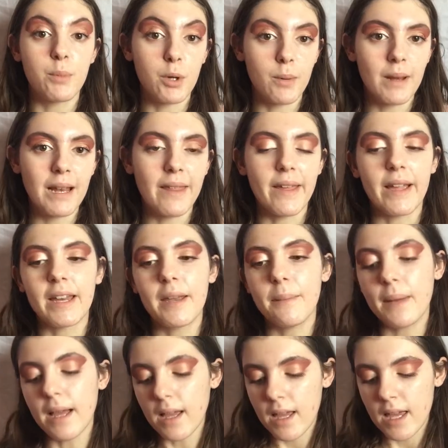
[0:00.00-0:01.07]
Probé la de
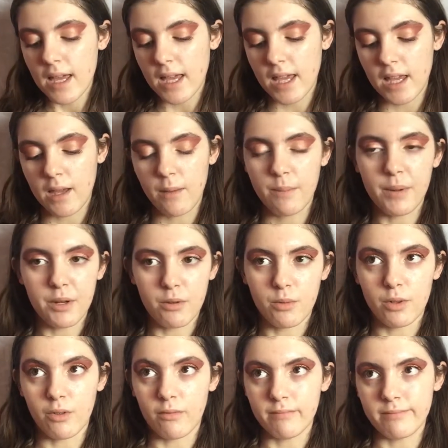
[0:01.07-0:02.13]
crema y pero
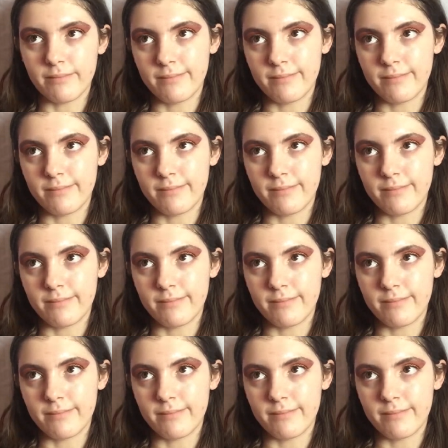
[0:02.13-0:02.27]
bueno,